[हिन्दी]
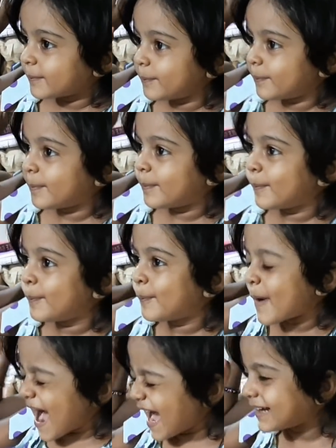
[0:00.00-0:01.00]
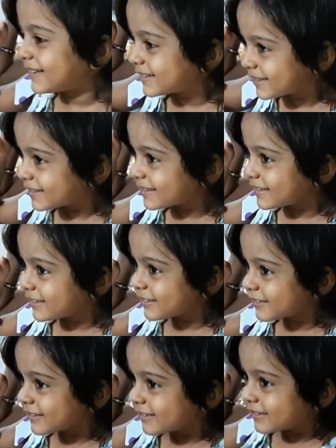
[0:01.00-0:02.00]
हाँ।
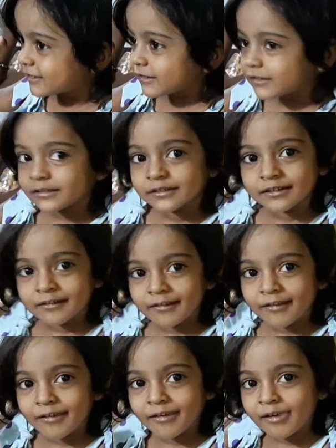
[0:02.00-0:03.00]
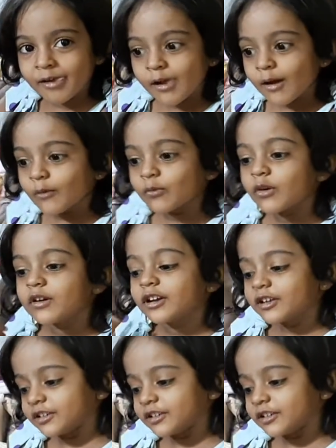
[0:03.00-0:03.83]
एक क्या गंदा बात है